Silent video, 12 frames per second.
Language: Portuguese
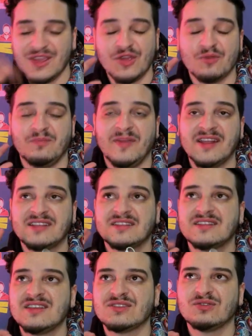eu
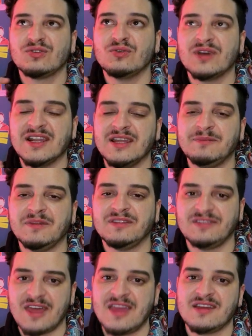preciso que o clipe
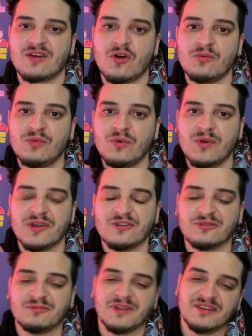tenha, como
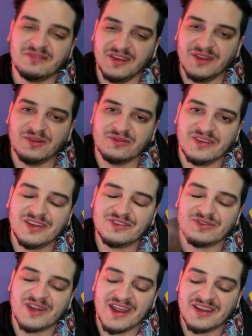eu previ no
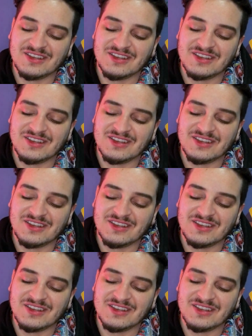vídeo, né?